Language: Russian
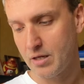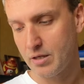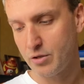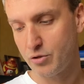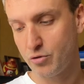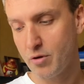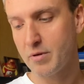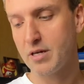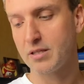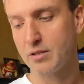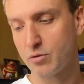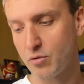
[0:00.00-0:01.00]
Ждем,
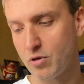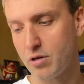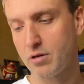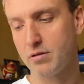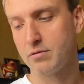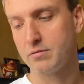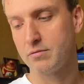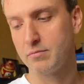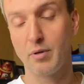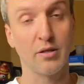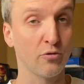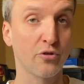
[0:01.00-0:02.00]
когда друг
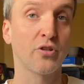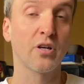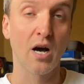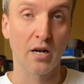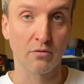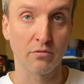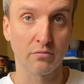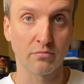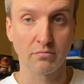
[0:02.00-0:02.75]
получит карту.